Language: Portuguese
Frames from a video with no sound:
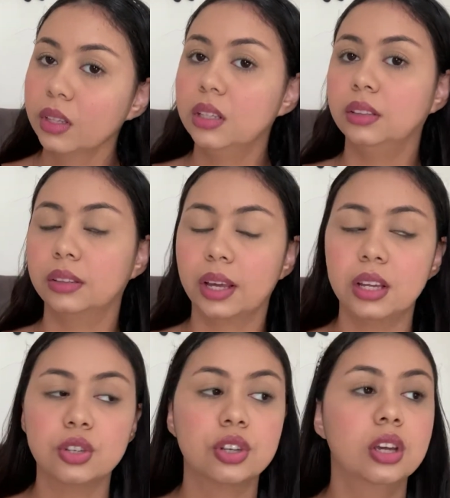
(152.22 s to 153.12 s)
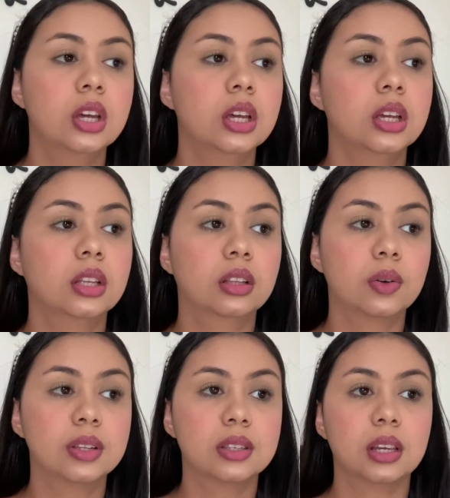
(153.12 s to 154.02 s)
entende? Então,
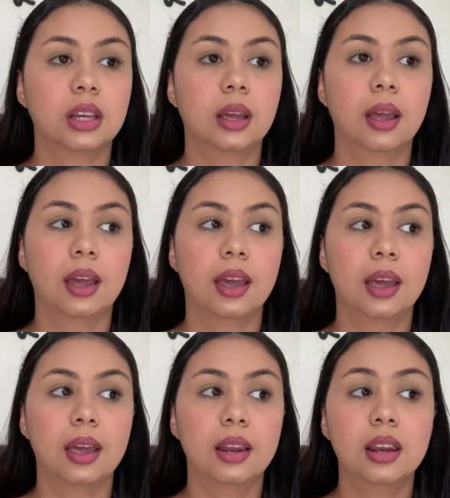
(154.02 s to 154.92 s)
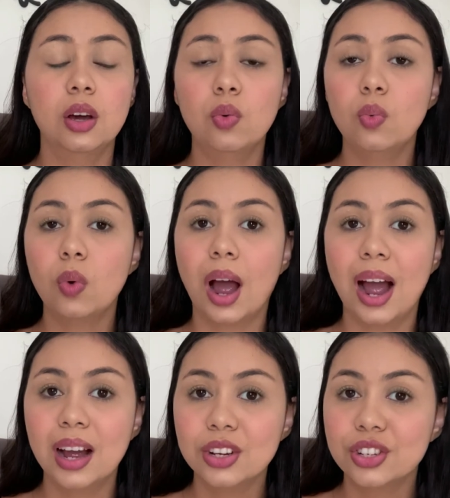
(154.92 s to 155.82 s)
assim, é, não
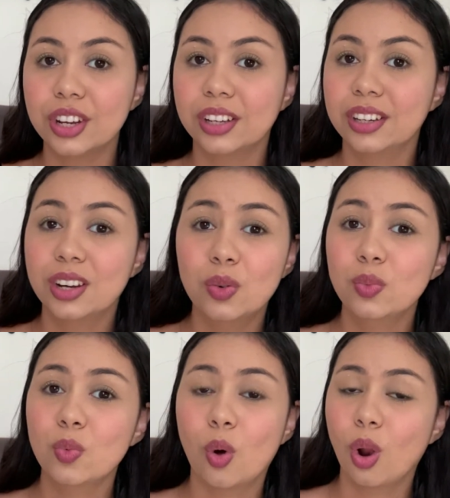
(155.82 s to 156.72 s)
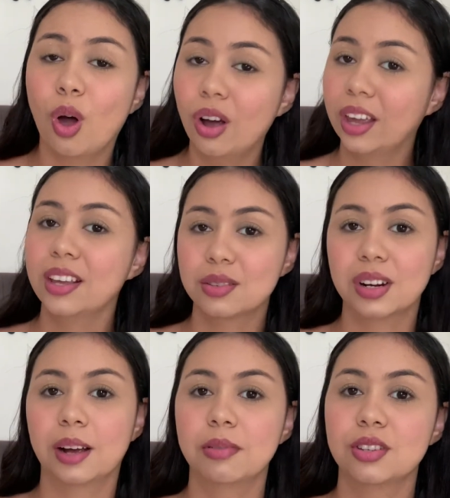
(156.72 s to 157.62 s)
achem, não coloquem isso na
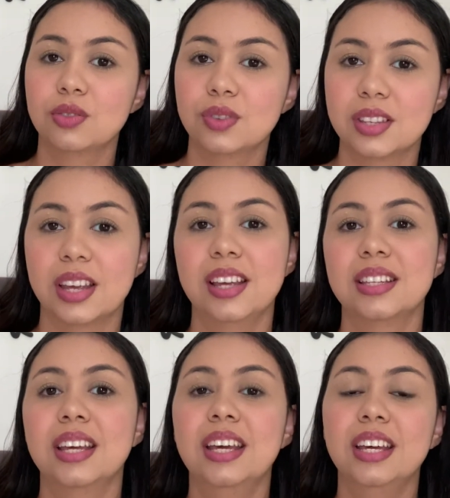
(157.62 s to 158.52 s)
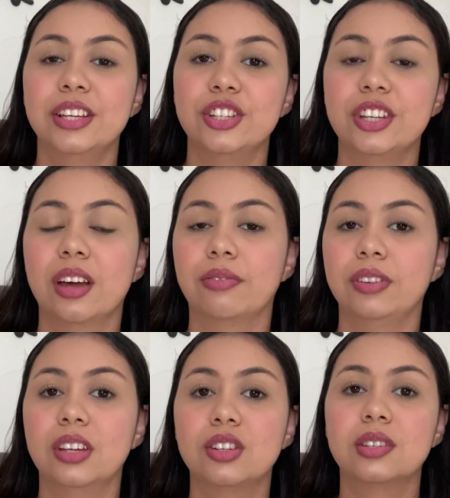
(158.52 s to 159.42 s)
cabeça de vocês de que a
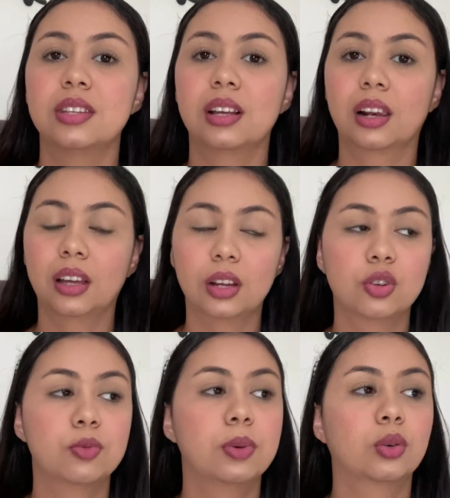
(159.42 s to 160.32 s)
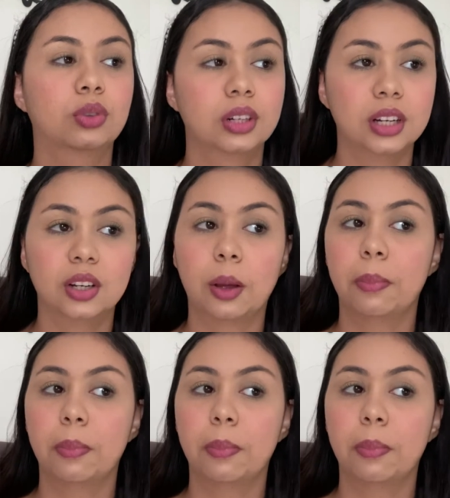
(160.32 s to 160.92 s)
vida de Ciclano, de Beltrano é